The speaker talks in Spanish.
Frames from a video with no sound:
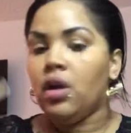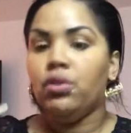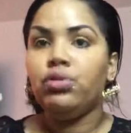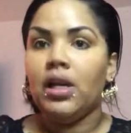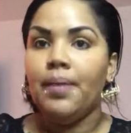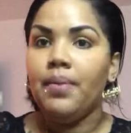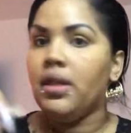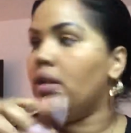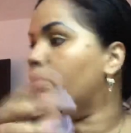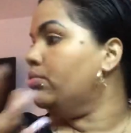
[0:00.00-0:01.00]
Que usted le
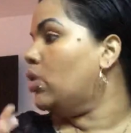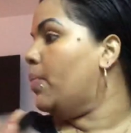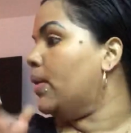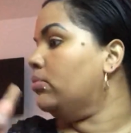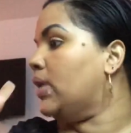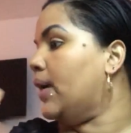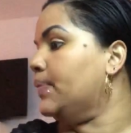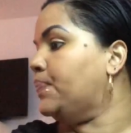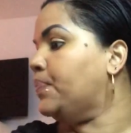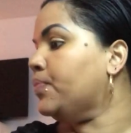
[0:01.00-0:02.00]
mide, un, compran una...